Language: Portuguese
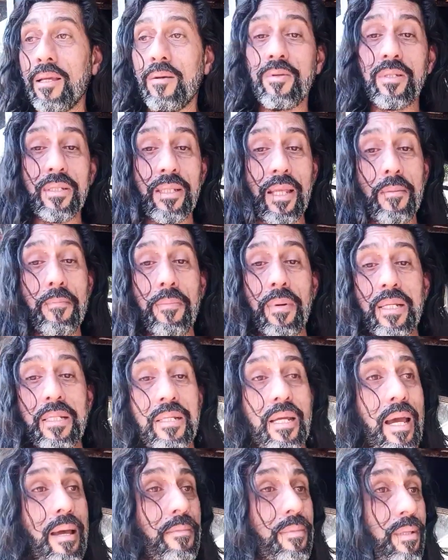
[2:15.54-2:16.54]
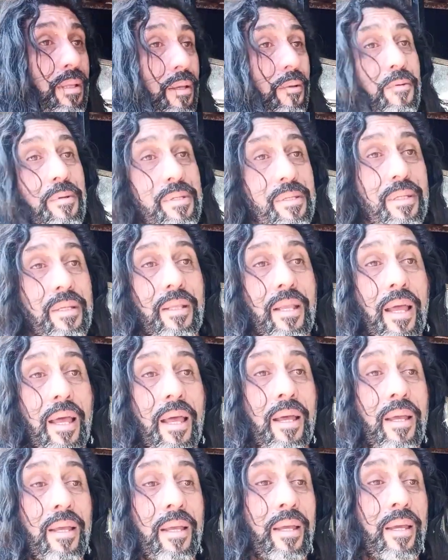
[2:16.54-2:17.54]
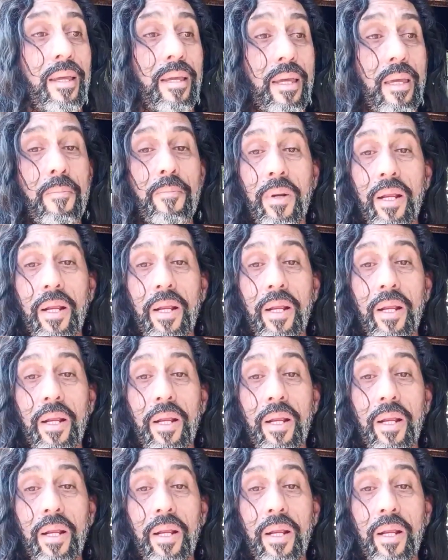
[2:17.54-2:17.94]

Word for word: tem coisa que está em punjabi, tem coisa que está em